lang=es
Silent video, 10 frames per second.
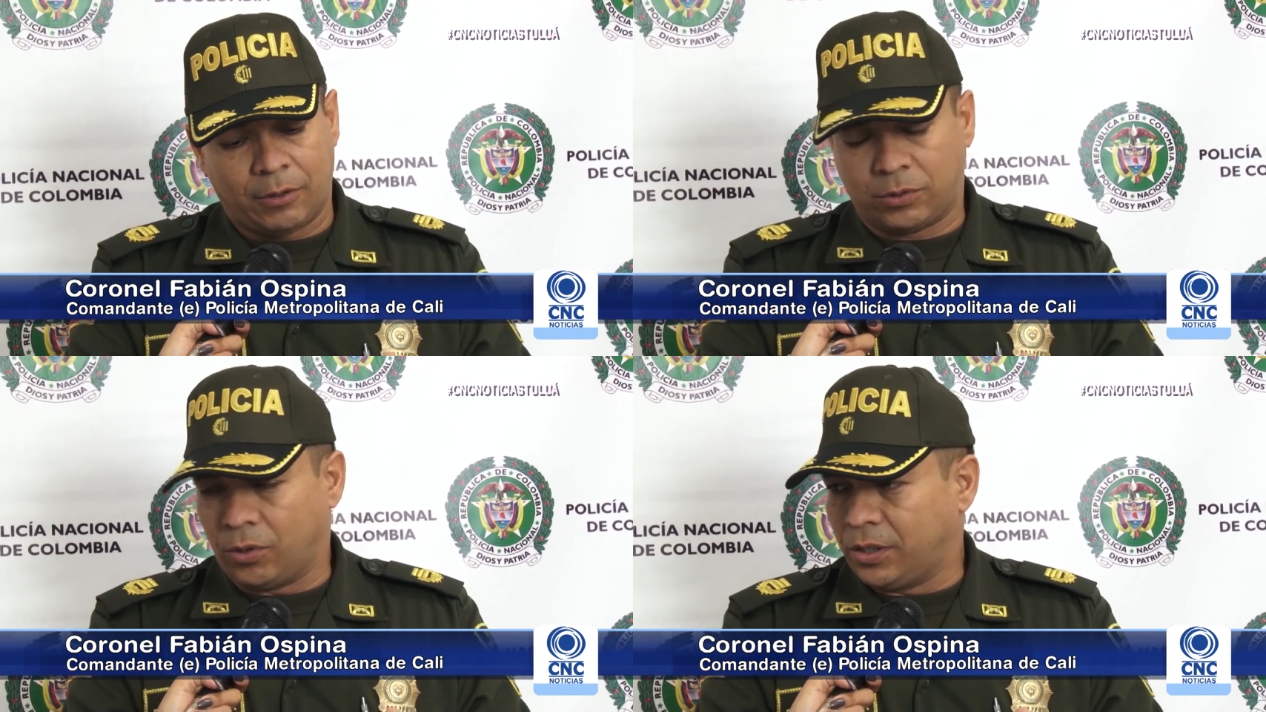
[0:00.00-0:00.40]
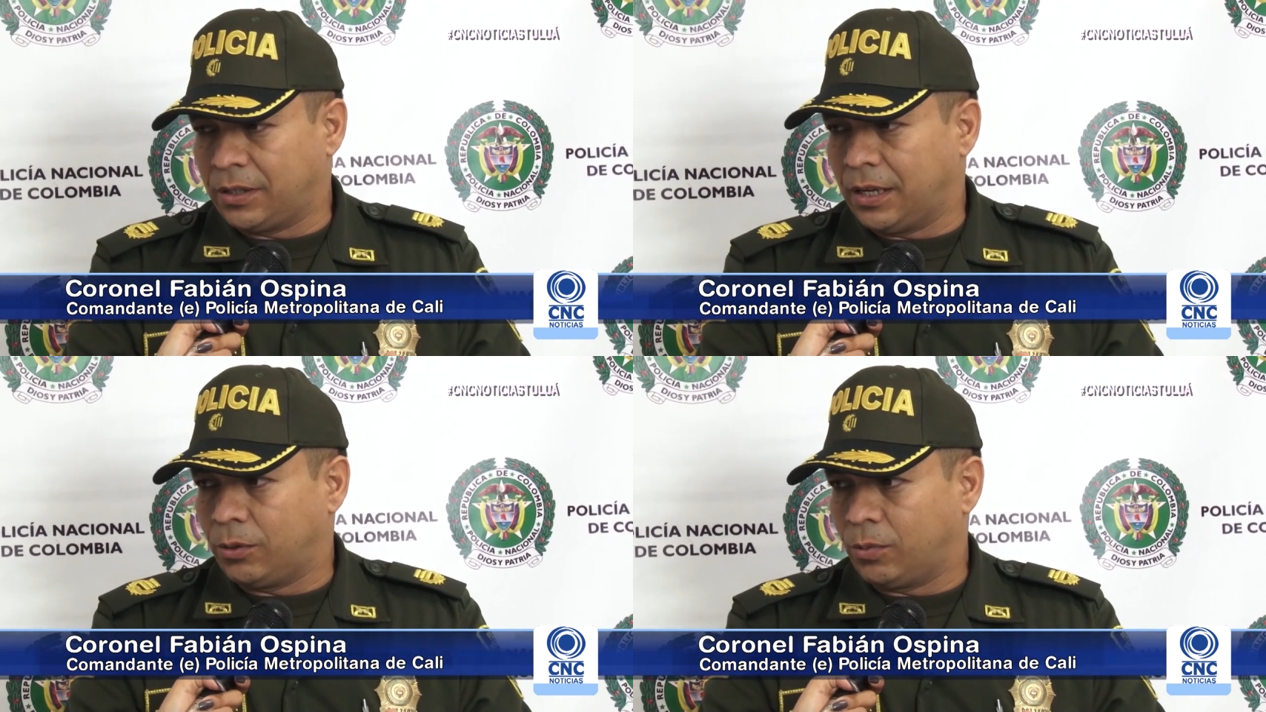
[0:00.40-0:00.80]
el autor
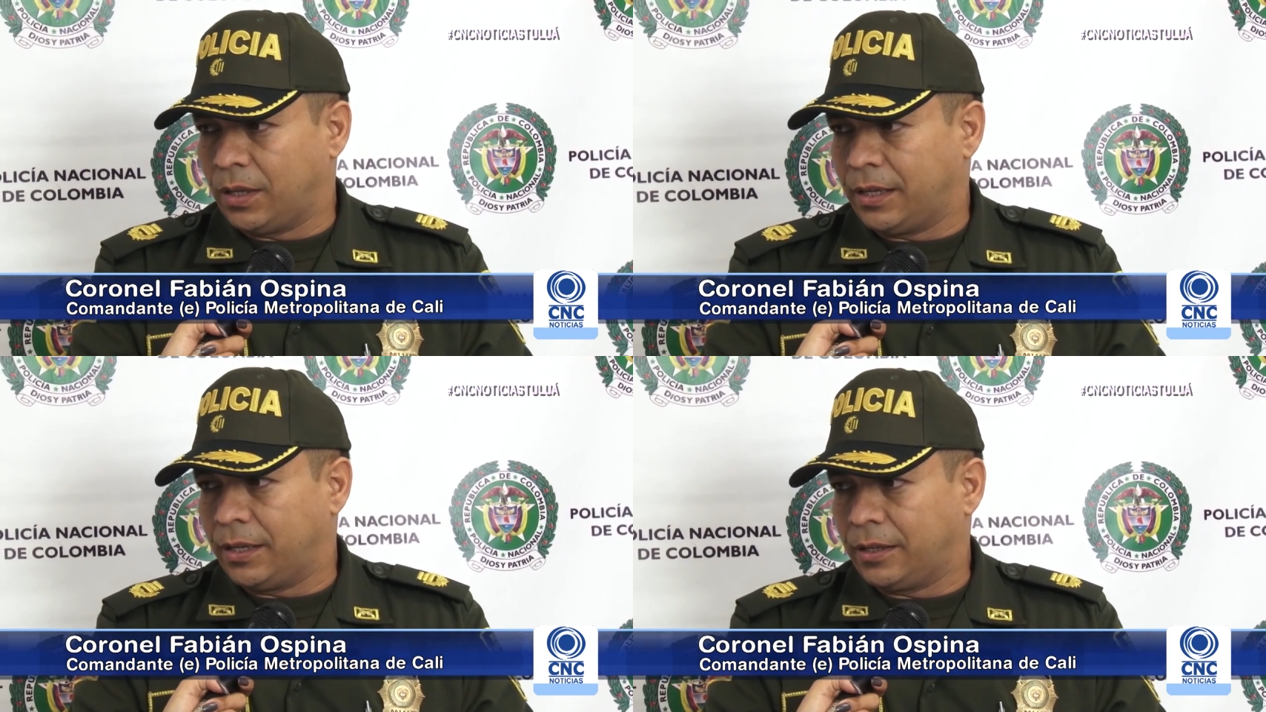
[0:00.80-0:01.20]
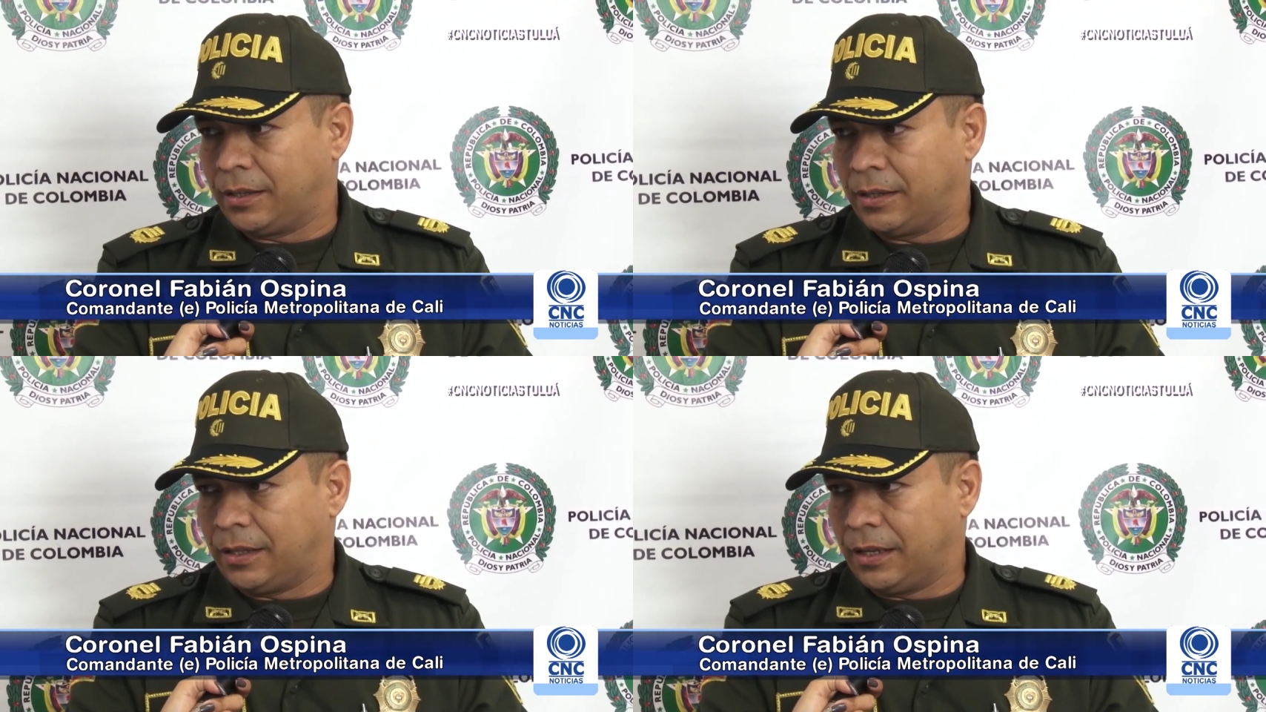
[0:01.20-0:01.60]
intelectual
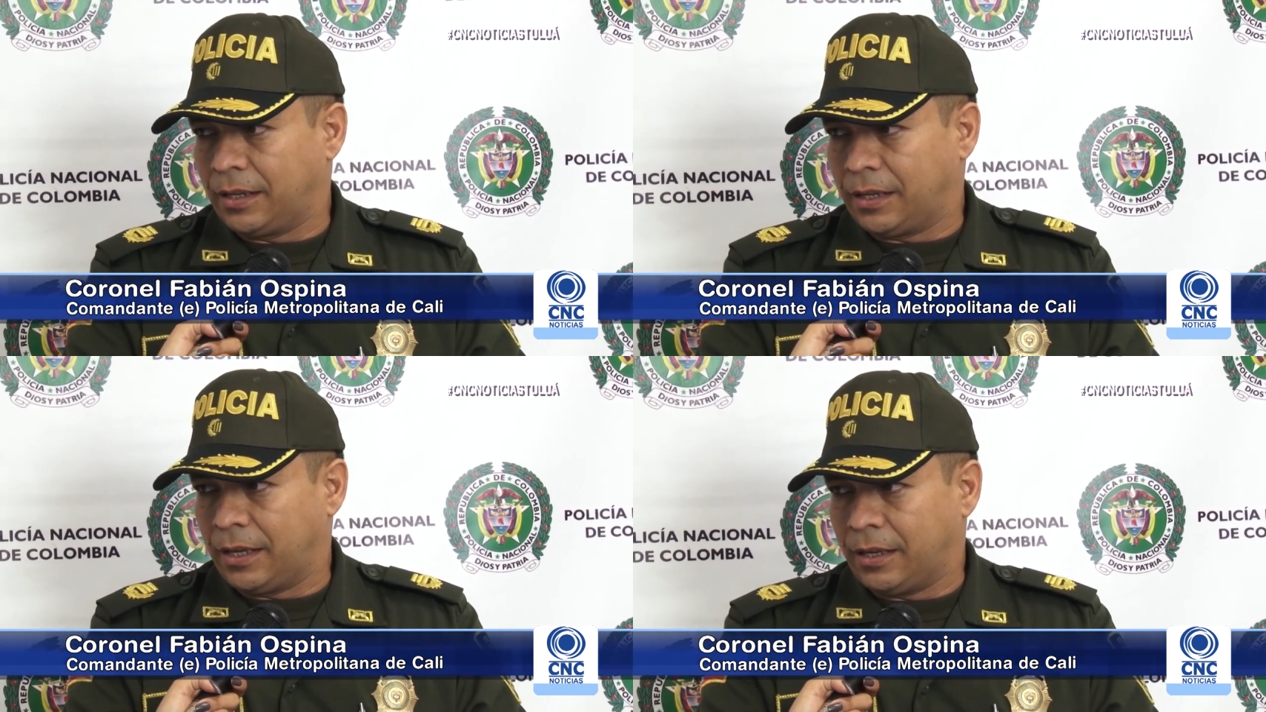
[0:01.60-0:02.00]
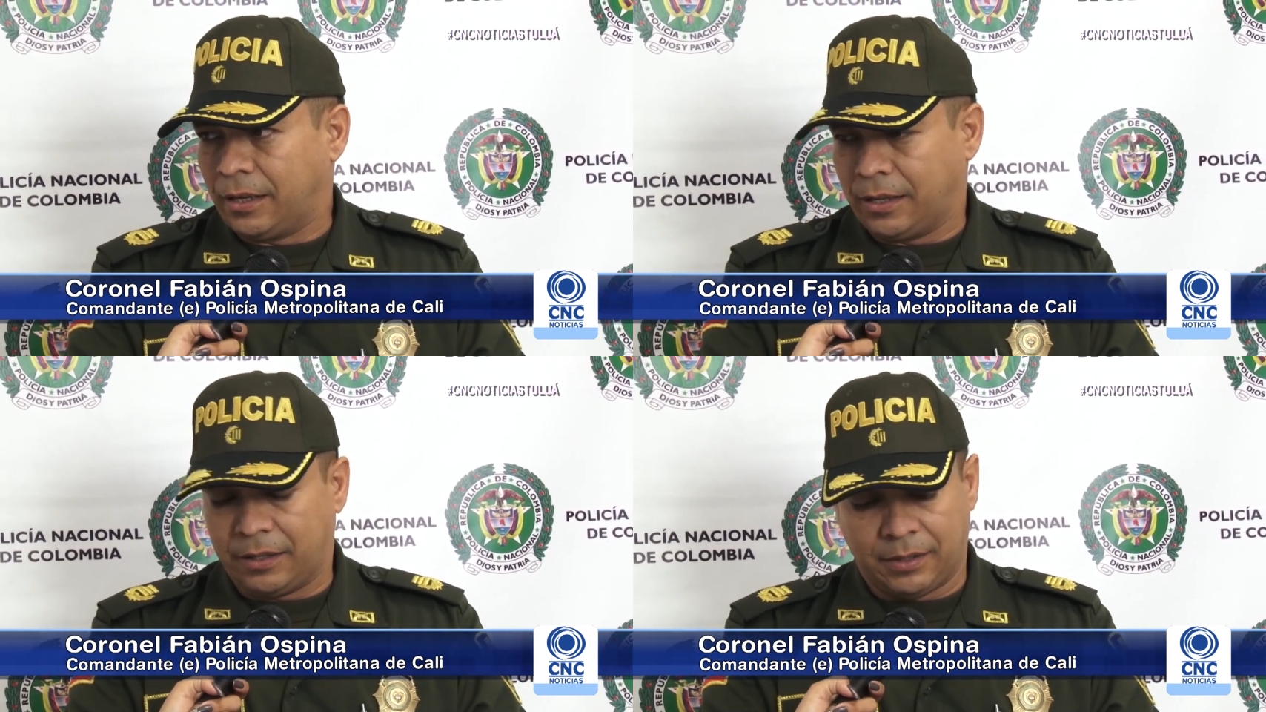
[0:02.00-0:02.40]

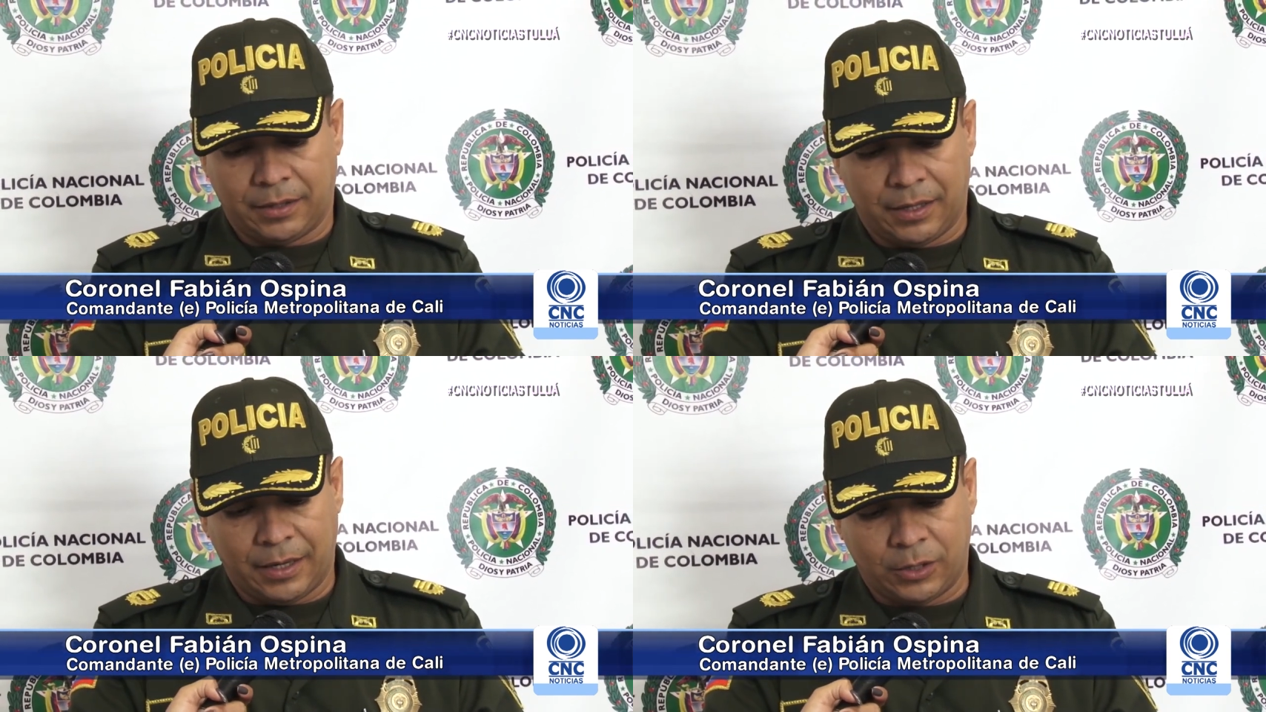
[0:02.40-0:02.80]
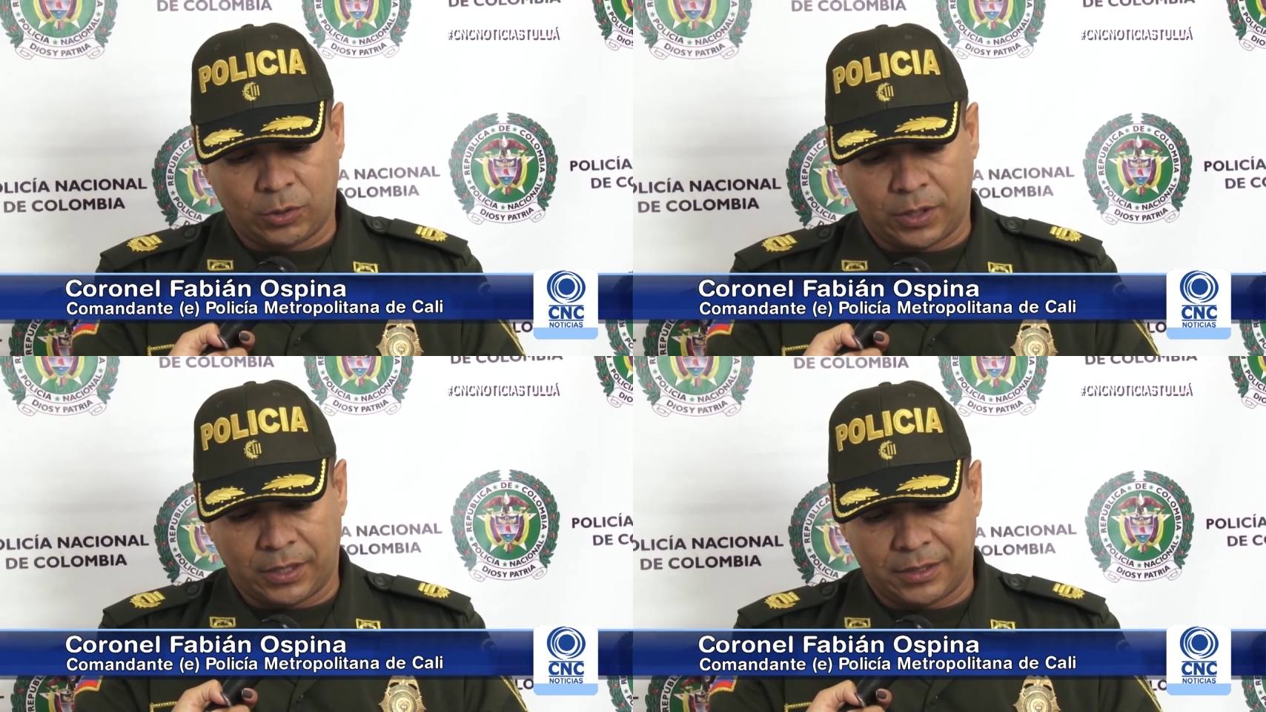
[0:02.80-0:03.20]
del,
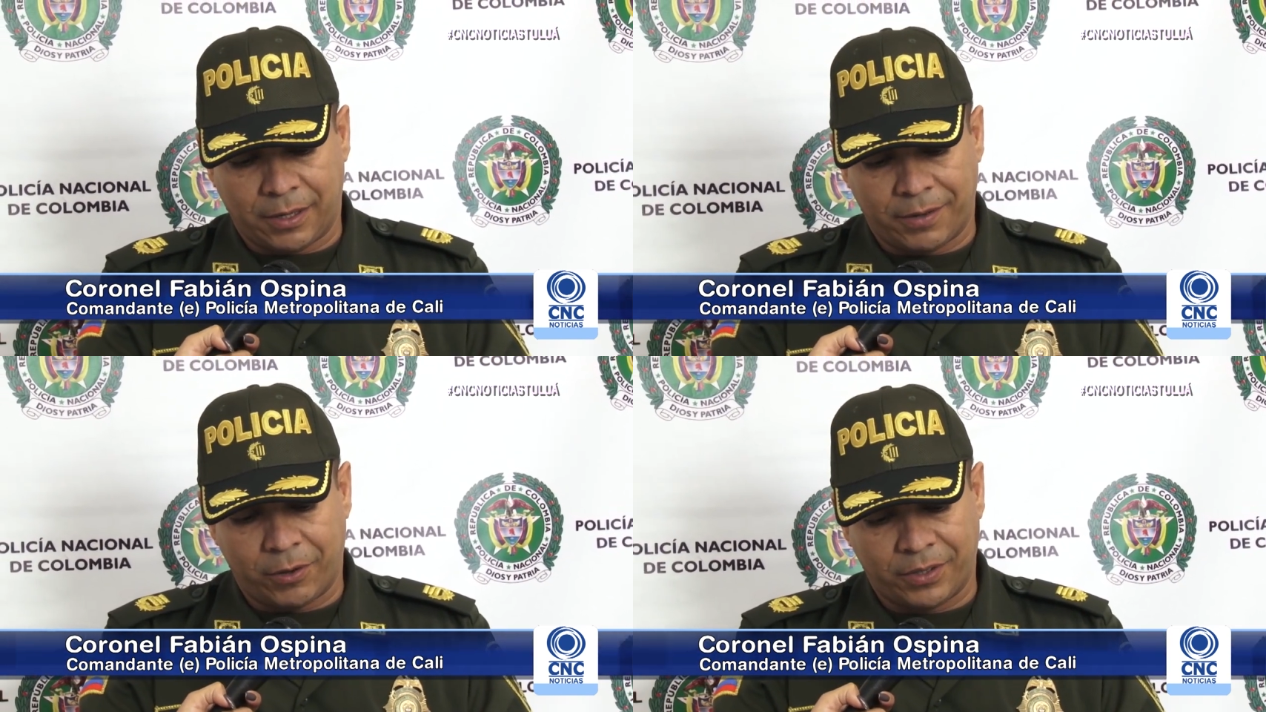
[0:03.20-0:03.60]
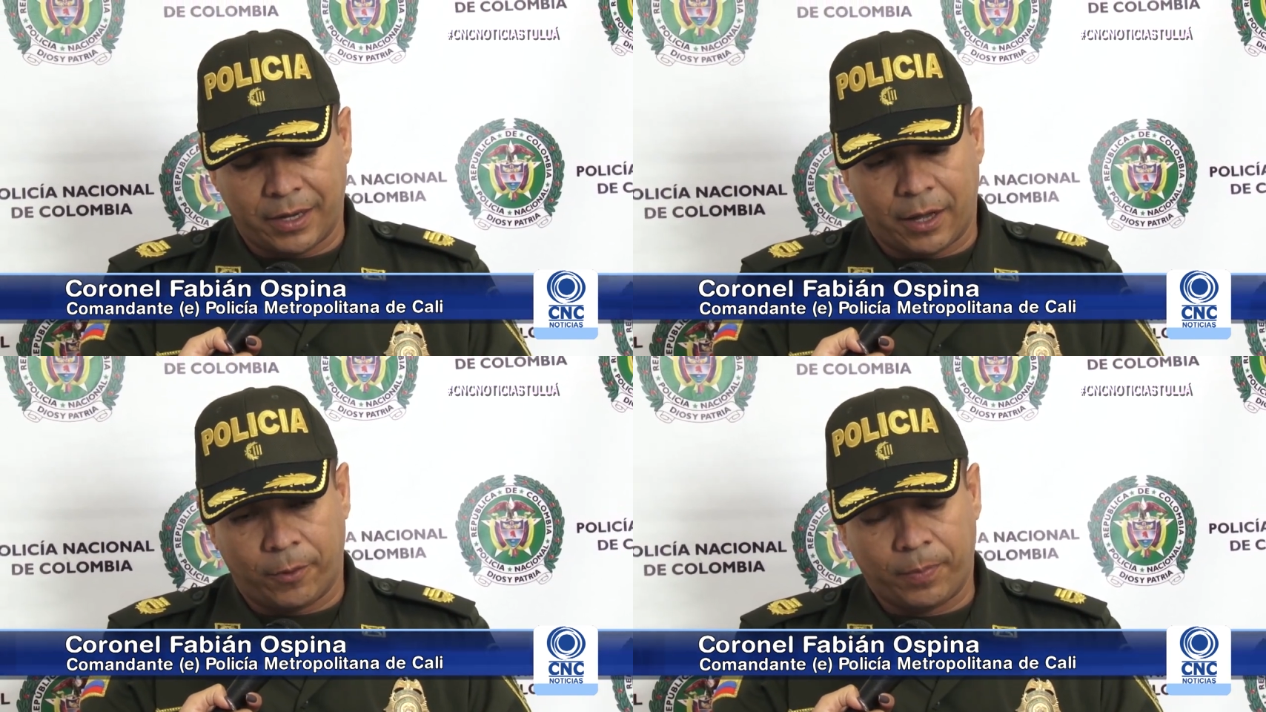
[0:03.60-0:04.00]
hecho que se había
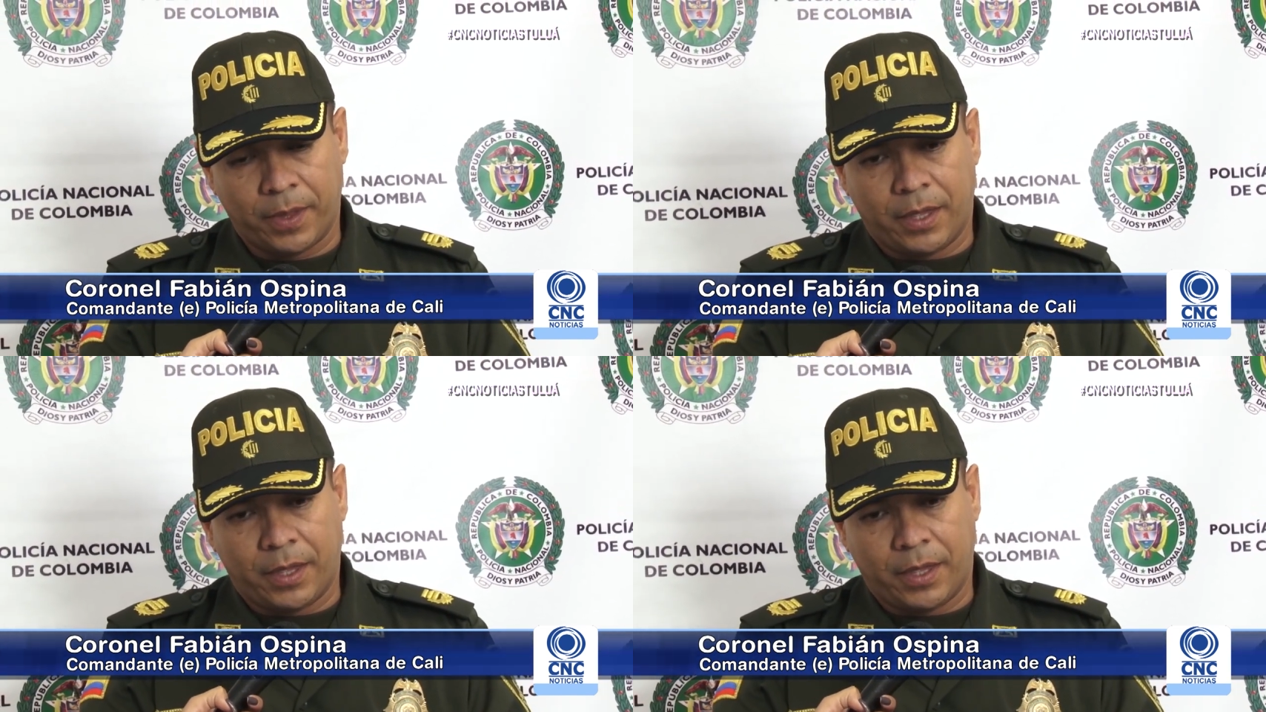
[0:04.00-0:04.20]
ordenado.